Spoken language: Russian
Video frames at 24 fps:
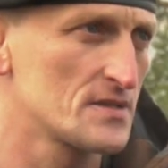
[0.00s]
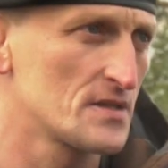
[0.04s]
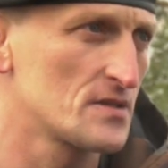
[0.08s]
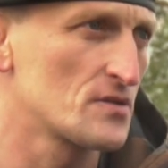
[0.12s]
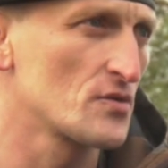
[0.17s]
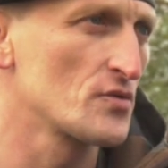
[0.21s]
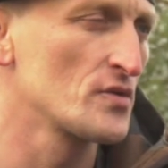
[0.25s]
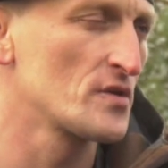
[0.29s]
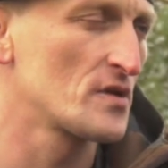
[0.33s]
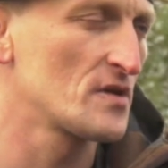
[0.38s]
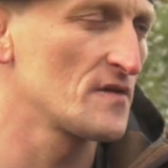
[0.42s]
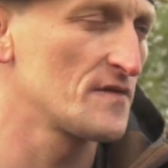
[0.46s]

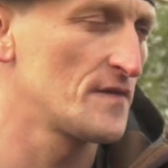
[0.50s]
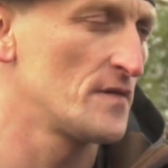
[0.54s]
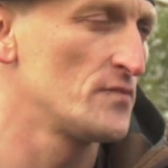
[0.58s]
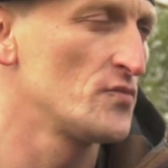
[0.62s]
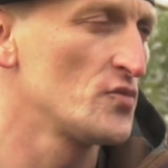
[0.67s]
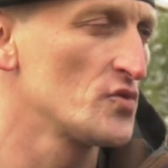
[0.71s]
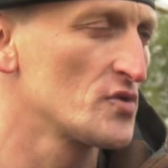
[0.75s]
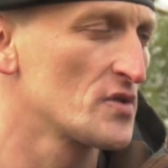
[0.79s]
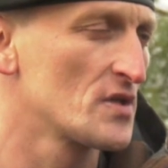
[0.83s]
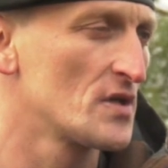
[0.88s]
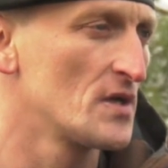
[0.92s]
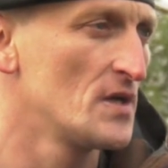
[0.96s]
сотрудников
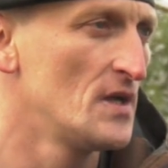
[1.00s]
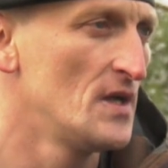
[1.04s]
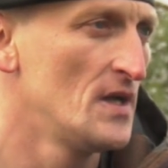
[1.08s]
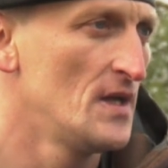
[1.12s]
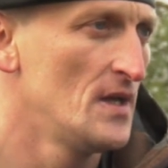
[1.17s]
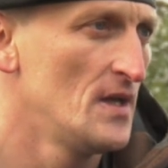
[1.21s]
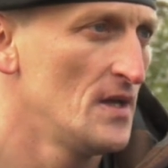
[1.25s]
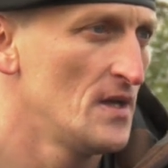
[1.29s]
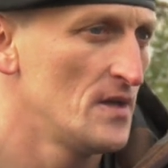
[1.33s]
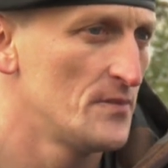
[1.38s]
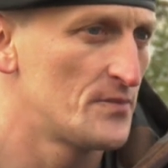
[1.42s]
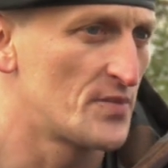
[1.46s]
ОМОНа
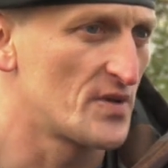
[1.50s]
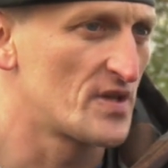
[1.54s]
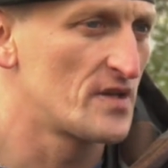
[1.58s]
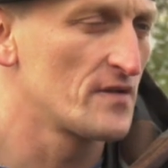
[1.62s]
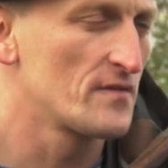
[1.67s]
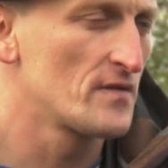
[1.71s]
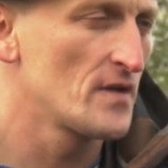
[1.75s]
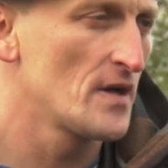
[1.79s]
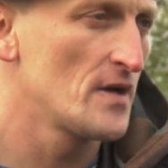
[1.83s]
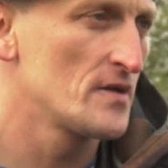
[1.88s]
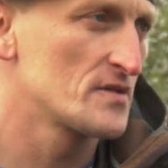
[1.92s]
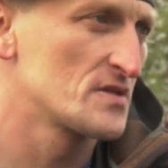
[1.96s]

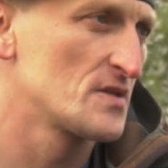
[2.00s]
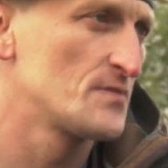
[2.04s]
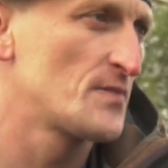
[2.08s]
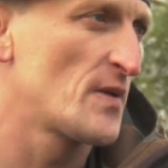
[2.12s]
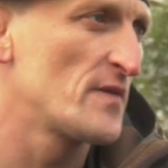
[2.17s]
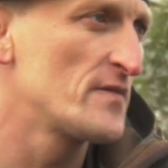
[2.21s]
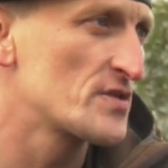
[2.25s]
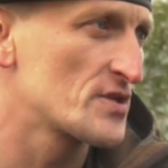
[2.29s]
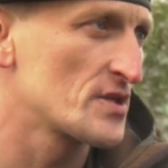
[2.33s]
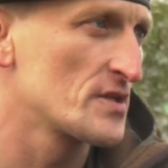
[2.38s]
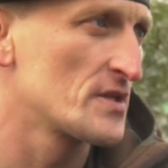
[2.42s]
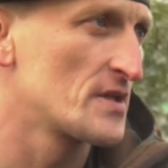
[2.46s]
предъявляются
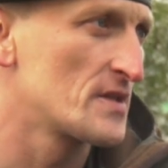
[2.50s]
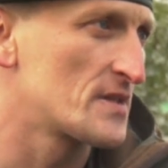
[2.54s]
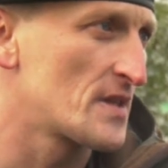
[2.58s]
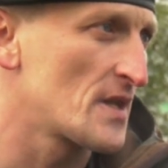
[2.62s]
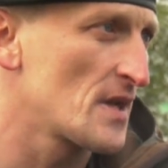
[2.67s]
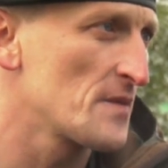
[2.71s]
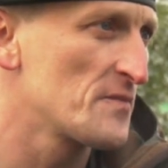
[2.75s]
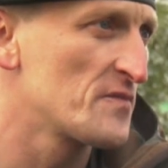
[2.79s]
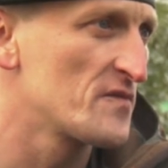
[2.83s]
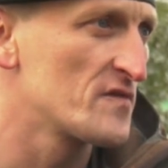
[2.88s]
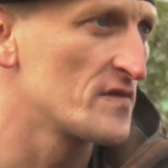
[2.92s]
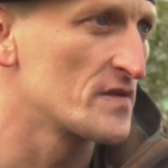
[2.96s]
повышенные
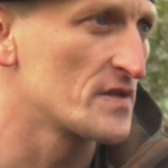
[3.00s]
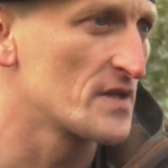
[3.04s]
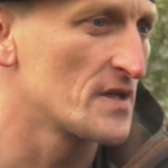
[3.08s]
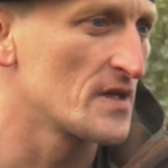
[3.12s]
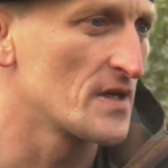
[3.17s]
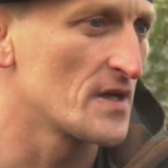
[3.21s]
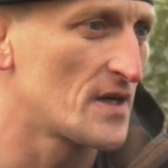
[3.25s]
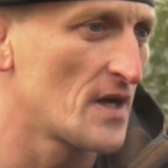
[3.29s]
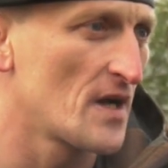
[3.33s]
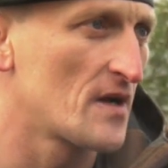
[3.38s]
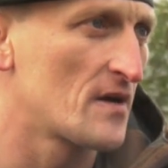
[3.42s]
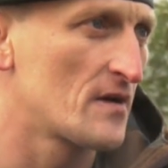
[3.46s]

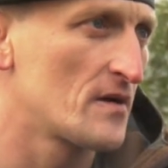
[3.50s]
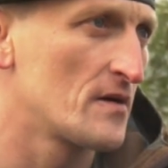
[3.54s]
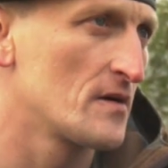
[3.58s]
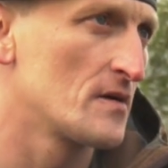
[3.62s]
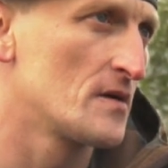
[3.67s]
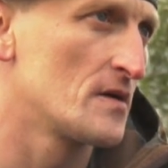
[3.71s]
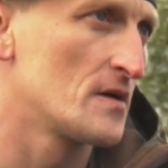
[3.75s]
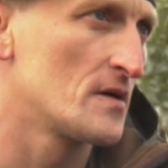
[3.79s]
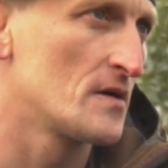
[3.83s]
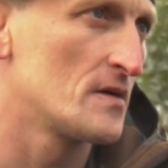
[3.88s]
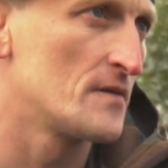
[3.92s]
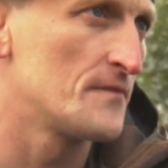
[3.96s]
требования как
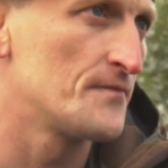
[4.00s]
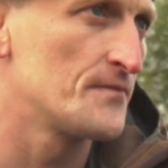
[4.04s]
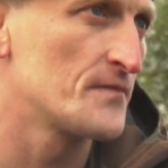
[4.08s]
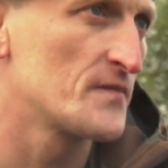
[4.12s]
э,